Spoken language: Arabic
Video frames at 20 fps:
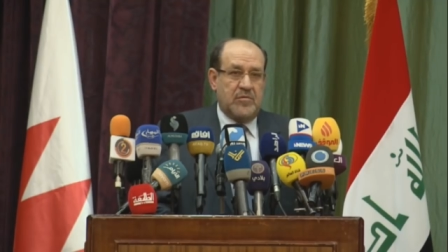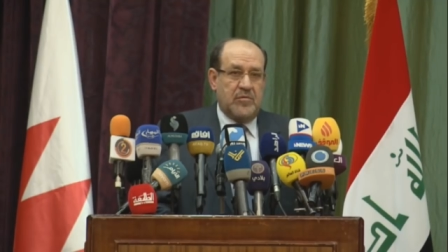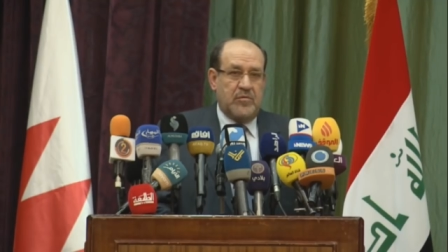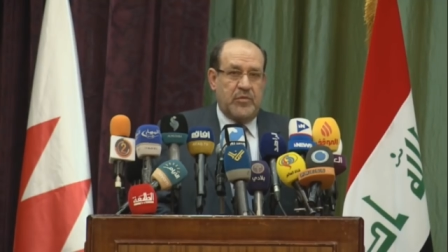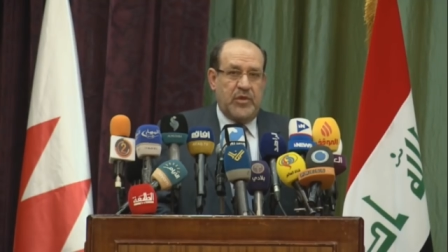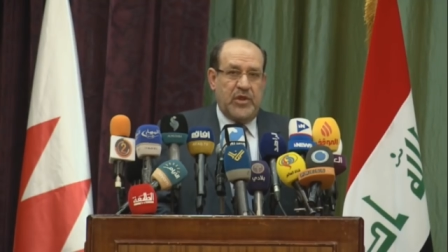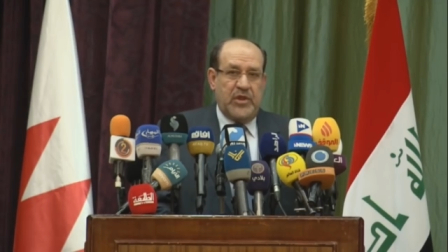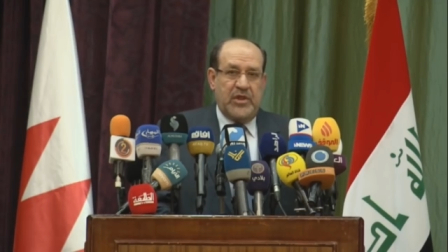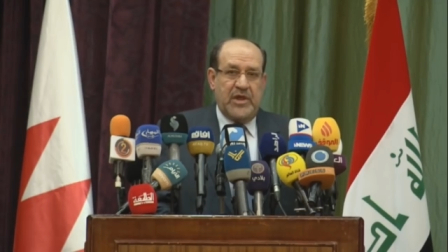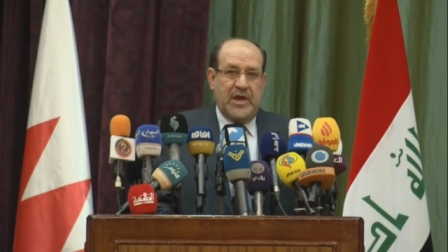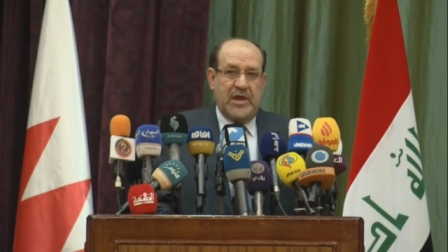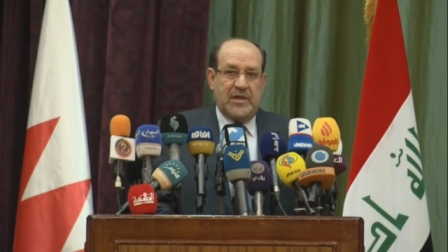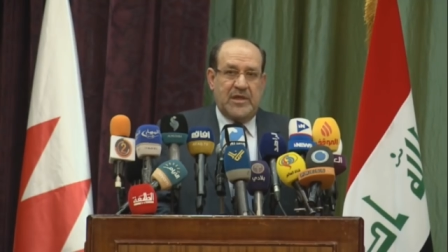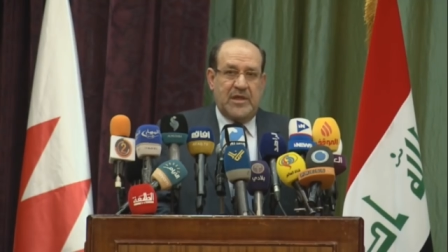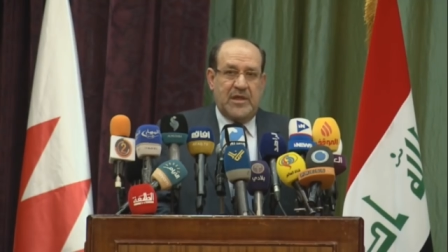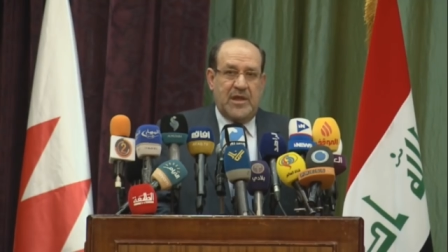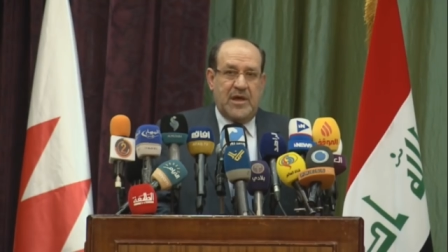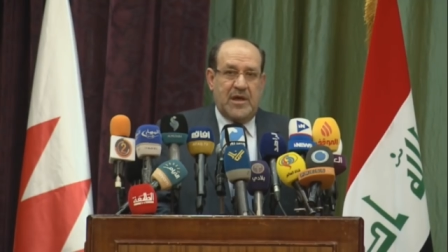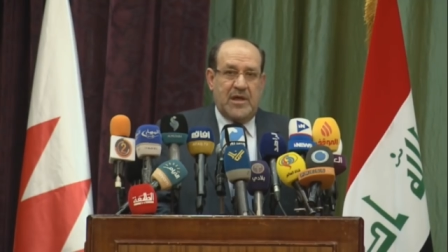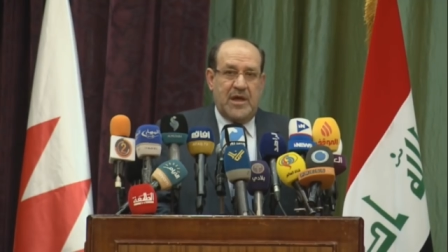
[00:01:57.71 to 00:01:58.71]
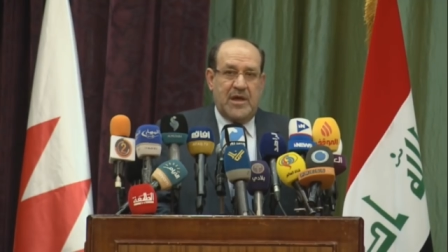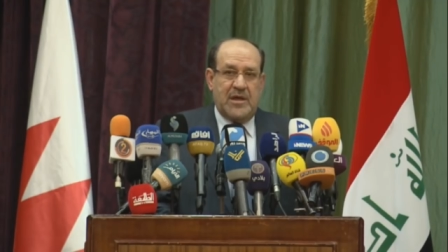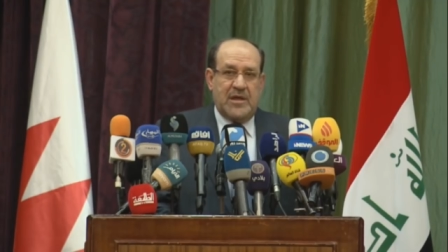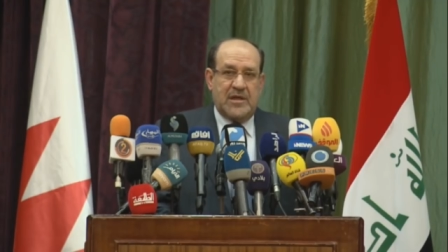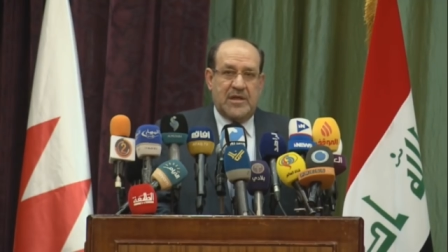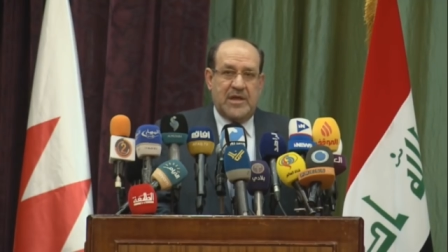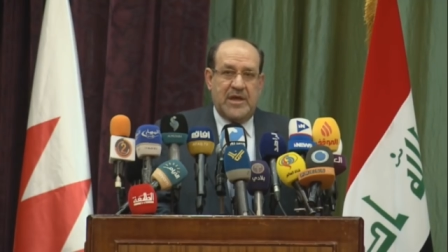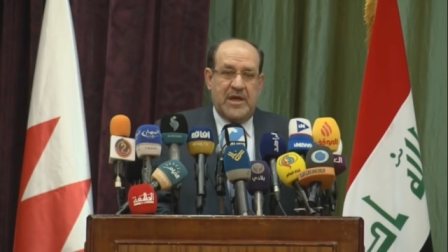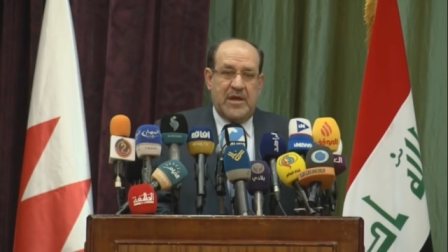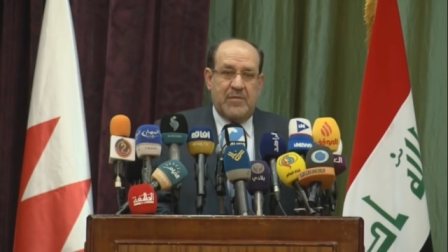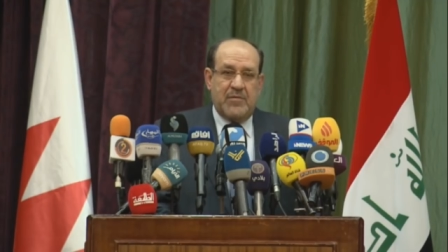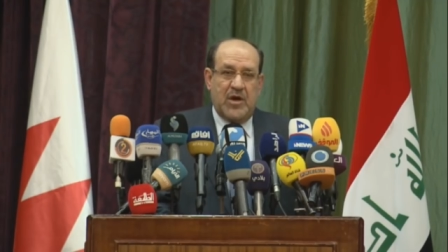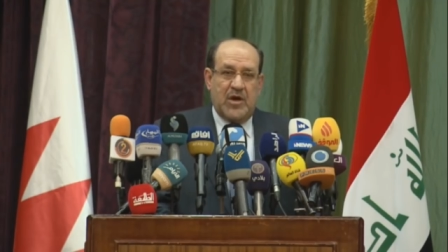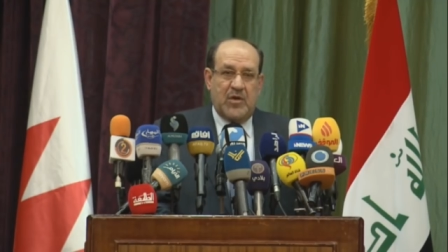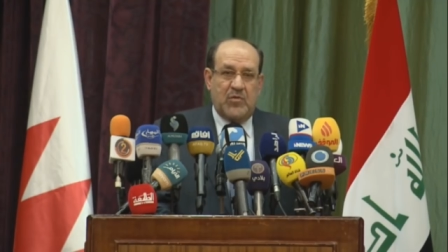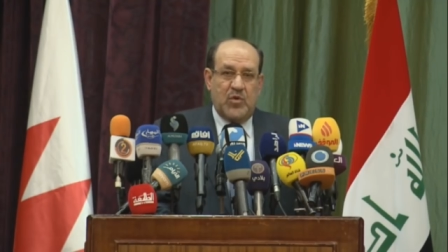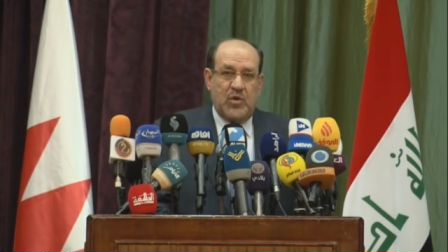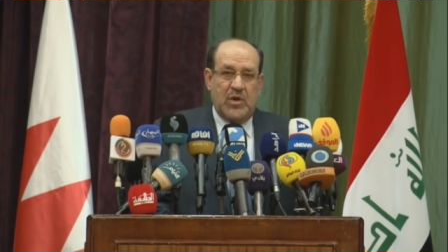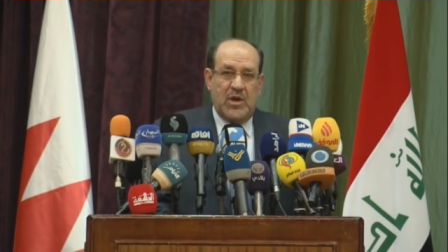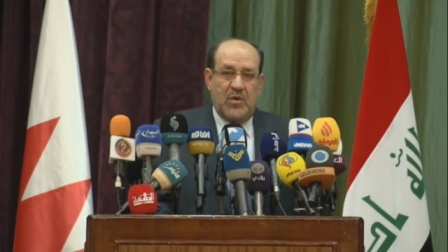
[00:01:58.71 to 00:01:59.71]
بالذات إذا كانت غير
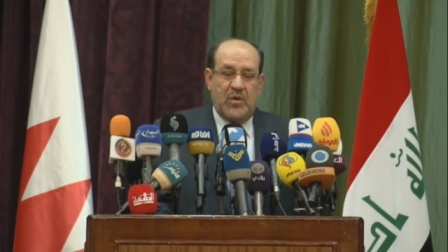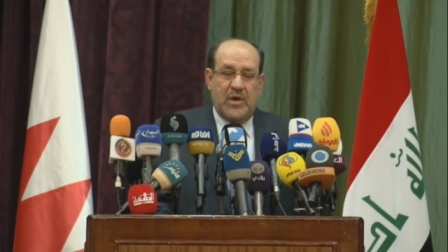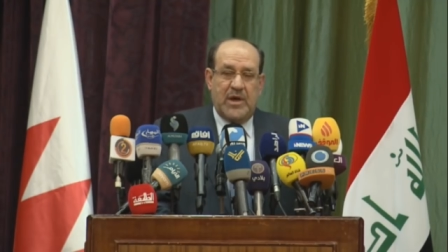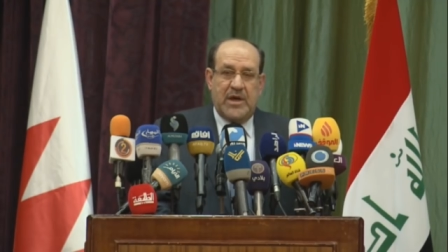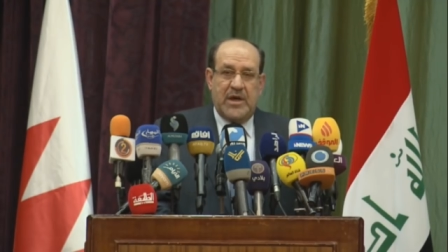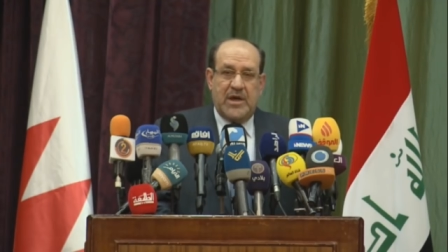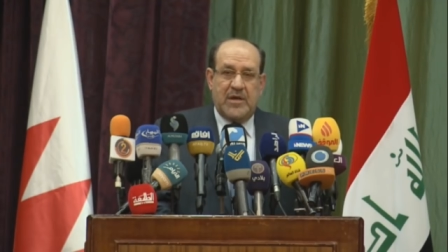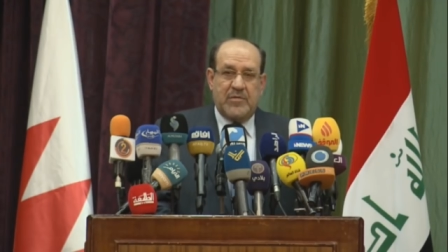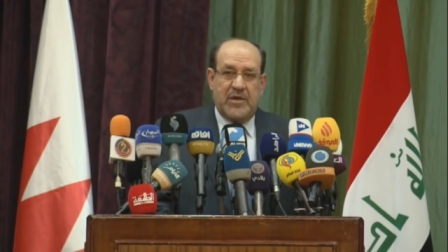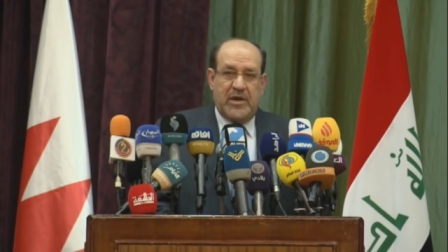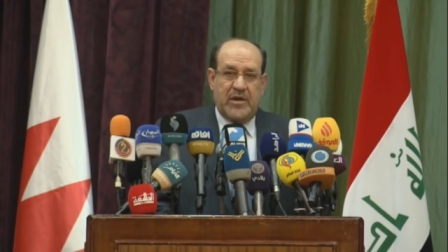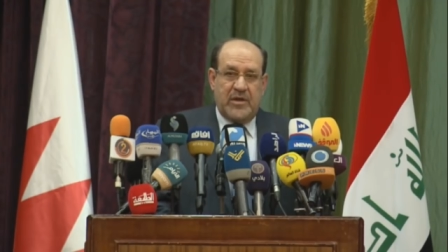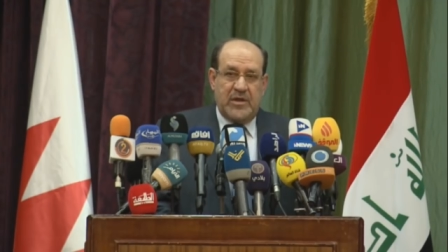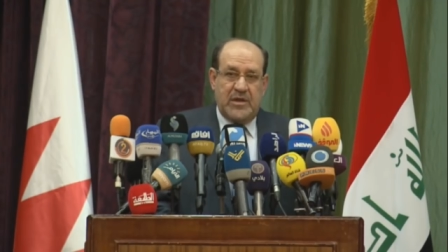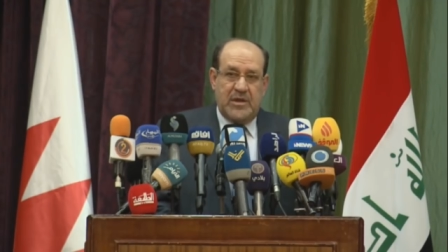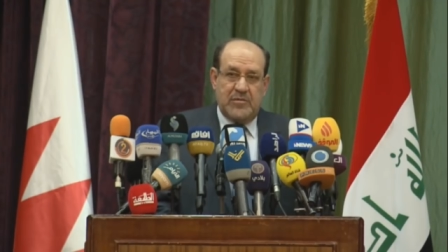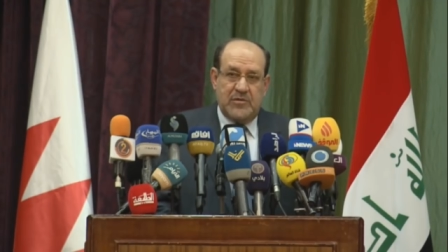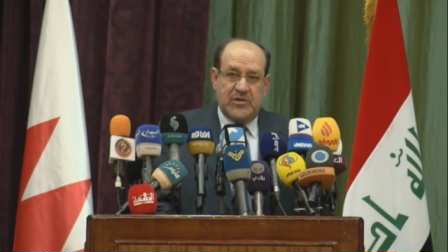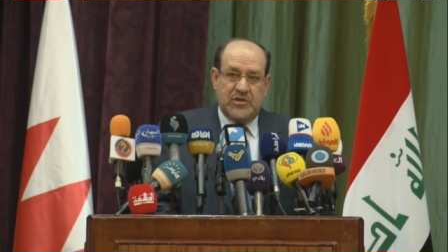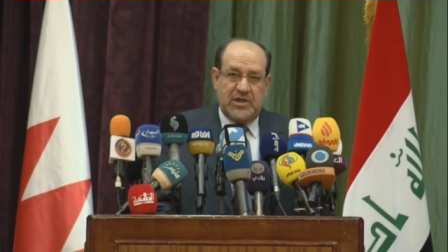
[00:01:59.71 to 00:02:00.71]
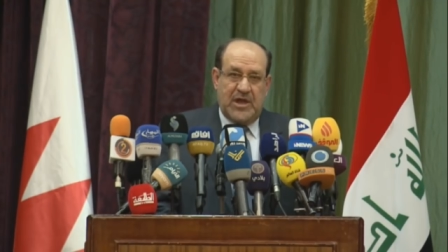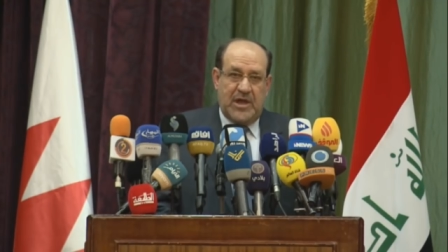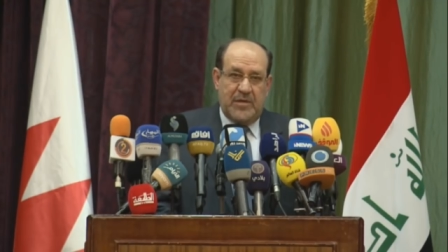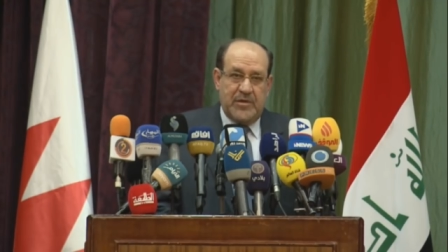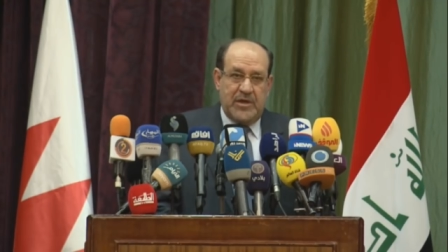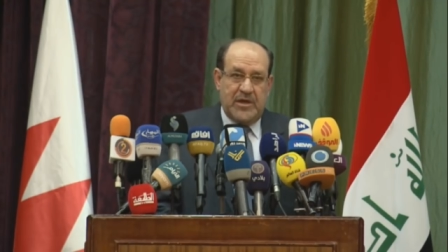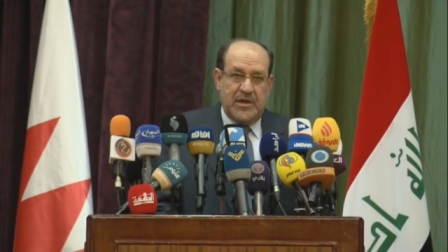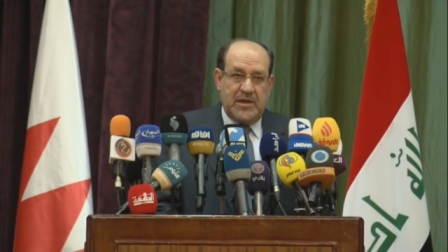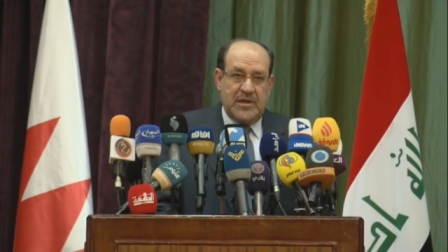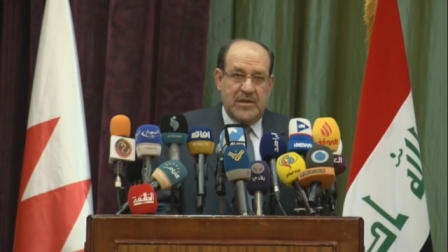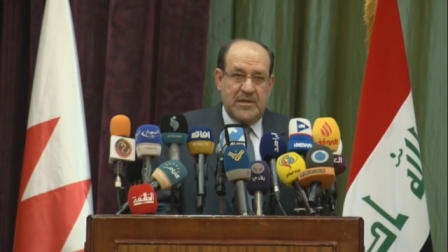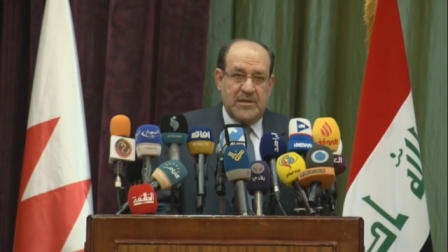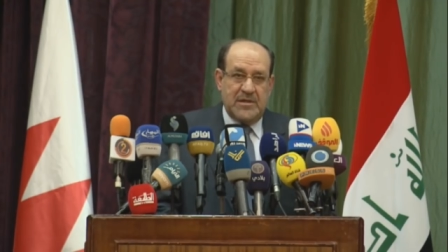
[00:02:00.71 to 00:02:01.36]
مقبولة وغير مرضية من شعبها